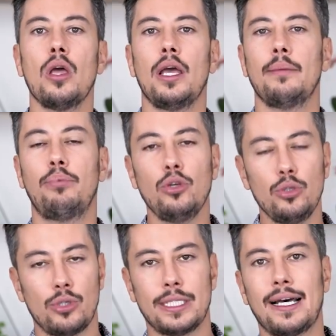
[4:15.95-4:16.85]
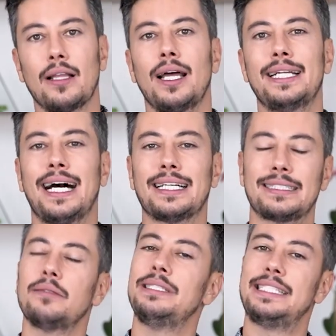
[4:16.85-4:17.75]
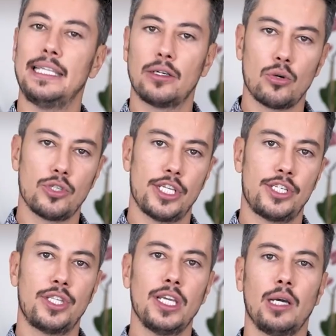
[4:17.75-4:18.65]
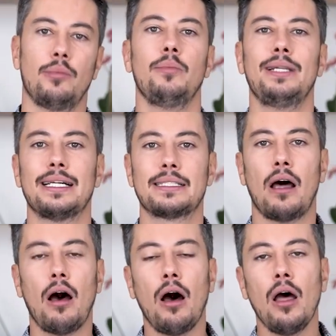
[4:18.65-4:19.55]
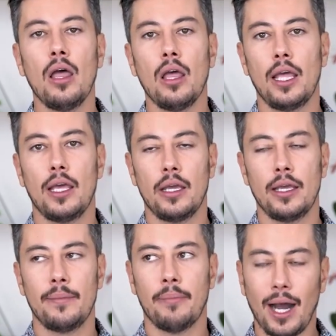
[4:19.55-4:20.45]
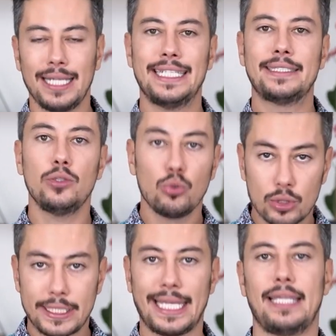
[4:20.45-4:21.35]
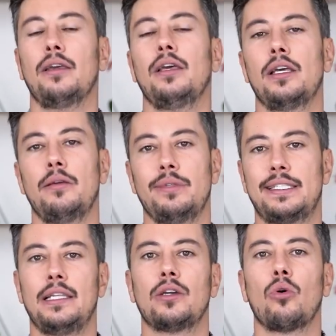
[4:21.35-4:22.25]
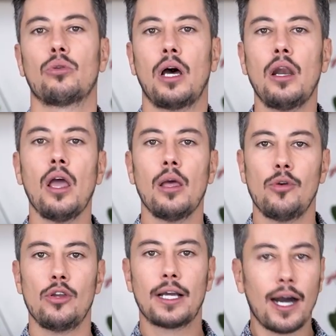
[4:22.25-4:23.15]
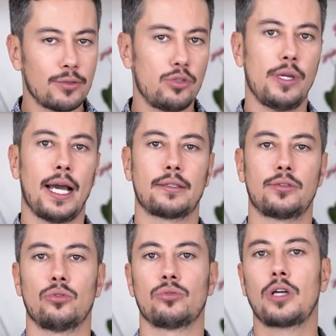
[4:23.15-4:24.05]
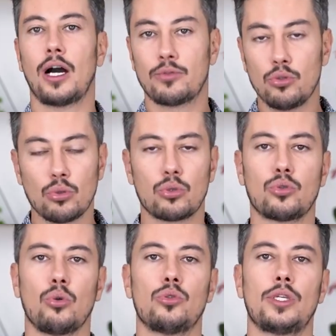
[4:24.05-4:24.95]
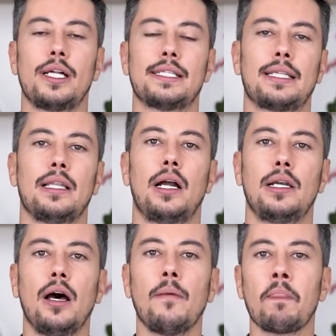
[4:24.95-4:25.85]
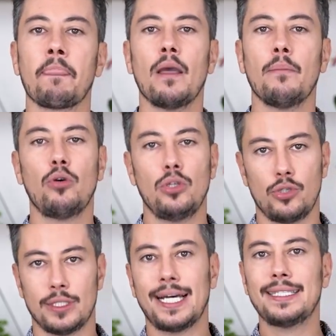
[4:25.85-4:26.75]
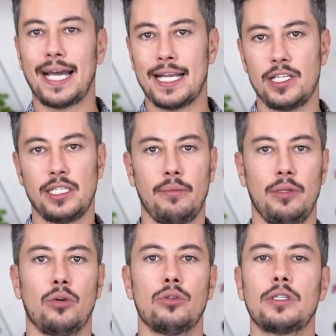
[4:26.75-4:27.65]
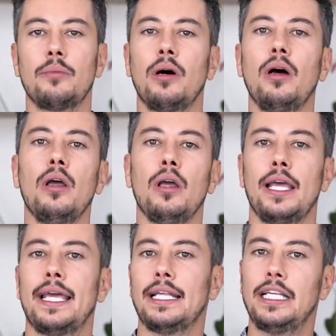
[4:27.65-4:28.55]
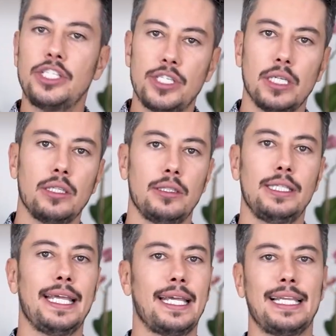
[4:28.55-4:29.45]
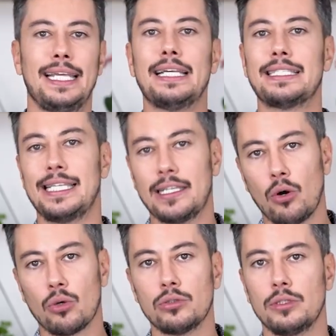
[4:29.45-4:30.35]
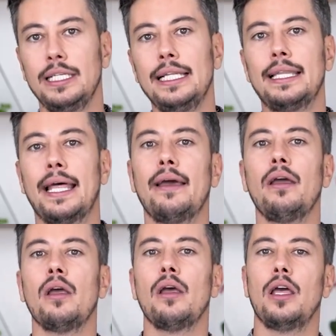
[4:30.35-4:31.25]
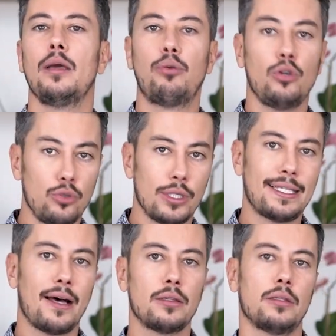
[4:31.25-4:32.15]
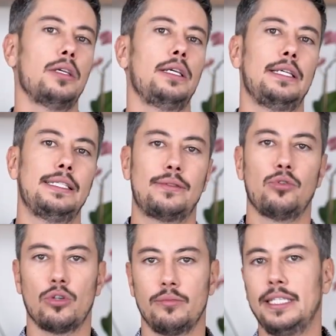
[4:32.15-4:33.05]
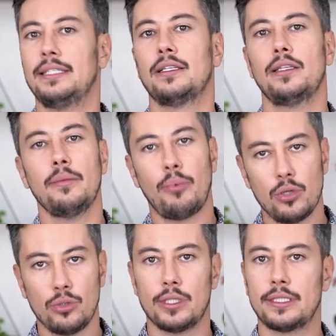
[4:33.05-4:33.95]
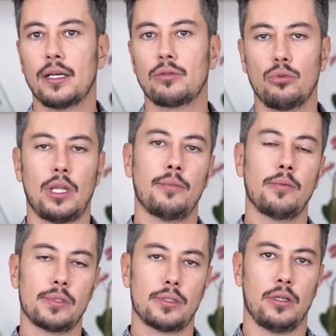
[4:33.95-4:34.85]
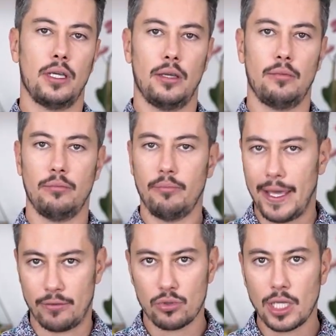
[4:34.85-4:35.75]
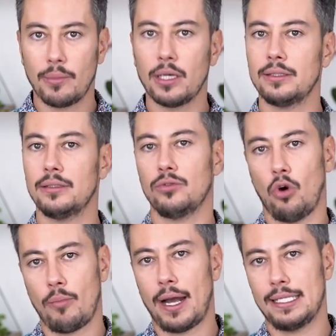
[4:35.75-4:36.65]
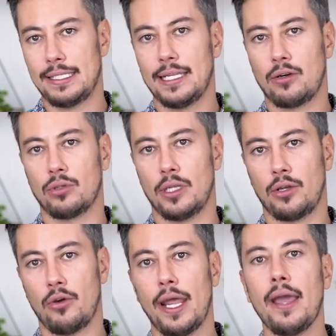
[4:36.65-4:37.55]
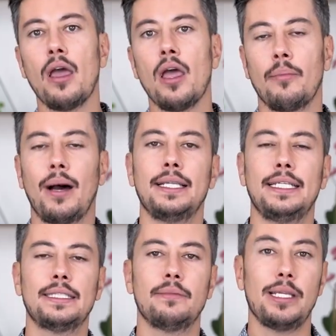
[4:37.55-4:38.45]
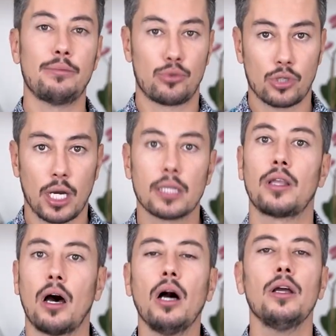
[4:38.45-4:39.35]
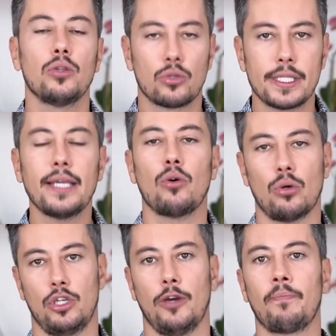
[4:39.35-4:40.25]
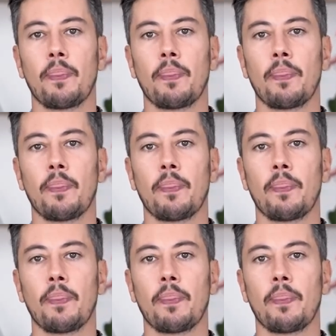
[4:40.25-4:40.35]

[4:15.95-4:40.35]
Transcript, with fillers: E, poliüretanlar da aslında bir silikon çeşidi ama biraz daha e, maliyeti yüksek e, bir silikonlar. Böyle kapsül reaksiyonu, kapsül dokusu oluşan hastalarda poliüreten tercih edebiliyoruz. Ama e, kişi direkt hani silikon değil de e, poliüretan e, istiyorum diye de poliüretan kullanmamız e, mevcut ama normal silikonlara göre maliyet 1,5 kat daha yüksek oluyor.